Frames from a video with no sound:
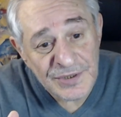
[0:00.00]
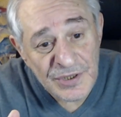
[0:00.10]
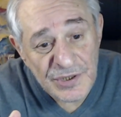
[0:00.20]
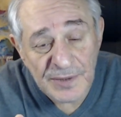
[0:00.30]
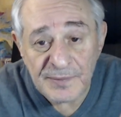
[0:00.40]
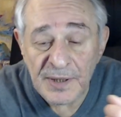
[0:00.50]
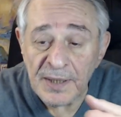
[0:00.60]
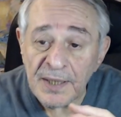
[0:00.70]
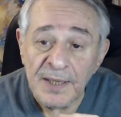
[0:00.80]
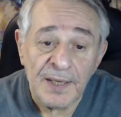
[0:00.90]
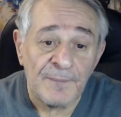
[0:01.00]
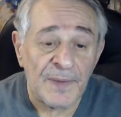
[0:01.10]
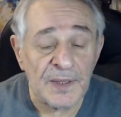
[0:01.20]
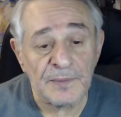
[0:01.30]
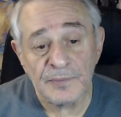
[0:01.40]
зажимы
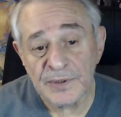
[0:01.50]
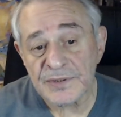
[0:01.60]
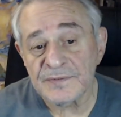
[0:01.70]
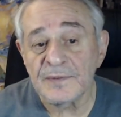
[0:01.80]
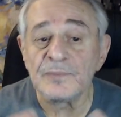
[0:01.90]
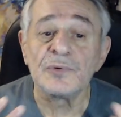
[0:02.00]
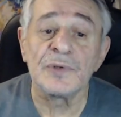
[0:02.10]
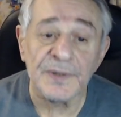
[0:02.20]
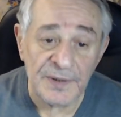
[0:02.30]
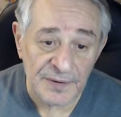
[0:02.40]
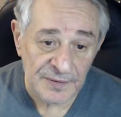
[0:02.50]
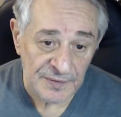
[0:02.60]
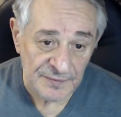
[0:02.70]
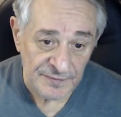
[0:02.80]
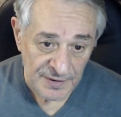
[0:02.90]
и быть
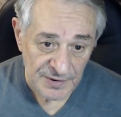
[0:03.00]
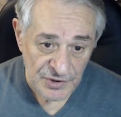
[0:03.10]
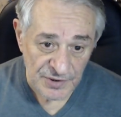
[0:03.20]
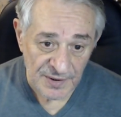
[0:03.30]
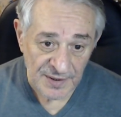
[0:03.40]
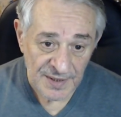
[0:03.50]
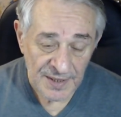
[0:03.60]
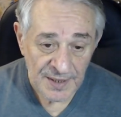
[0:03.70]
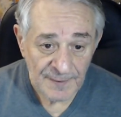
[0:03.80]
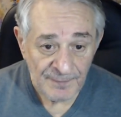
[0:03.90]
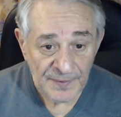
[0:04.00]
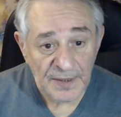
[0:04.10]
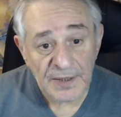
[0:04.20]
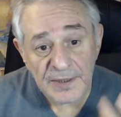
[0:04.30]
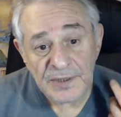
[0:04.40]
свободнее в речи.
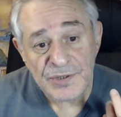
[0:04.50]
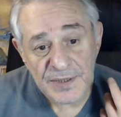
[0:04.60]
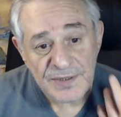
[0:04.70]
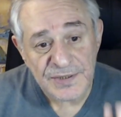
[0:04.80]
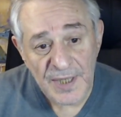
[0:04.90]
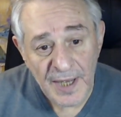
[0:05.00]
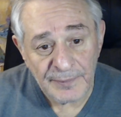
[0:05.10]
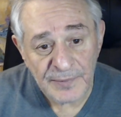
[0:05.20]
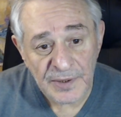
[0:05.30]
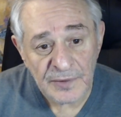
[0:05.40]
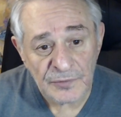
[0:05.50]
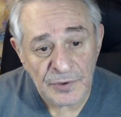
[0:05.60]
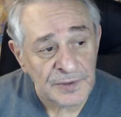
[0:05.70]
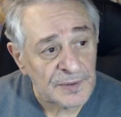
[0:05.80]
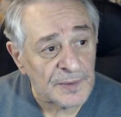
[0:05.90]
Так они же и сами. И
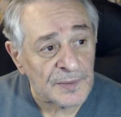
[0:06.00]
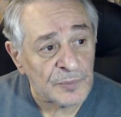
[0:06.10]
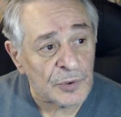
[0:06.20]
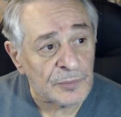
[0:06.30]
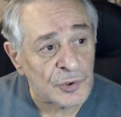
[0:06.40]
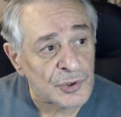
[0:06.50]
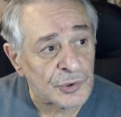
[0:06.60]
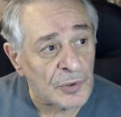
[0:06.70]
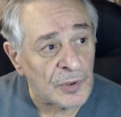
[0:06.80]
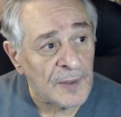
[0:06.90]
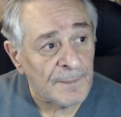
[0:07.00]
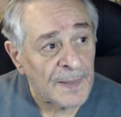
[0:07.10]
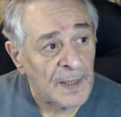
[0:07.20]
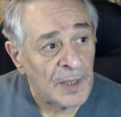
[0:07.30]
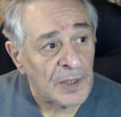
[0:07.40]
вот э, помню, что
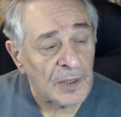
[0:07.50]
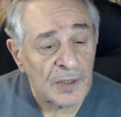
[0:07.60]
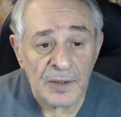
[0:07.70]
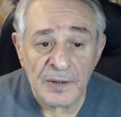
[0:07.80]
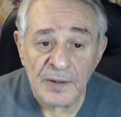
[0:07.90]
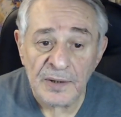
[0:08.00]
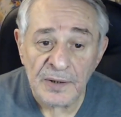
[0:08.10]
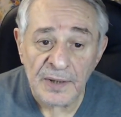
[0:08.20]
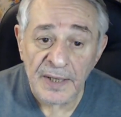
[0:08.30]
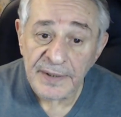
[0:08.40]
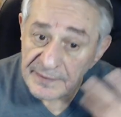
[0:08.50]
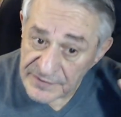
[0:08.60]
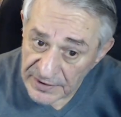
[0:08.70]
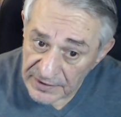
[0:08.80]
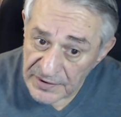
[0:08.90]
э,
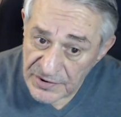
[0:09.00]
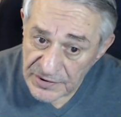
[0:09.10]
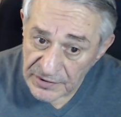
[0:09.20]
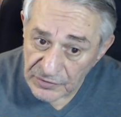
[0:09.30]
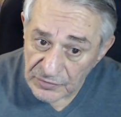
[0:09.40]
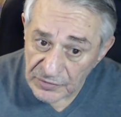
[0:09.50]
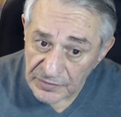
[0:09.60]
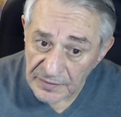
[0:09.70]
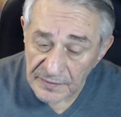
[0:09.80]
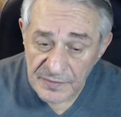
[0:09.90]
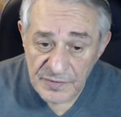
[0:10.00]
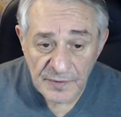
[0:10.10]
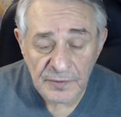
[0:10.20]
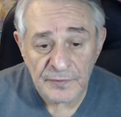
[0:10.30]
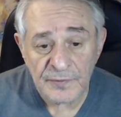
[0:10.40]
Харьковский институт в
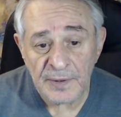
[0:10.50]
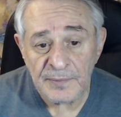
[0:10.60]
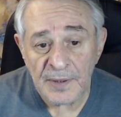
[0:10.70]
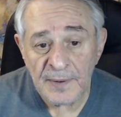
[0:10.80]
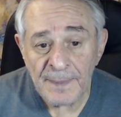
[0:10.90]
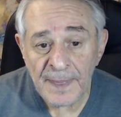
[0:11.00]
свое время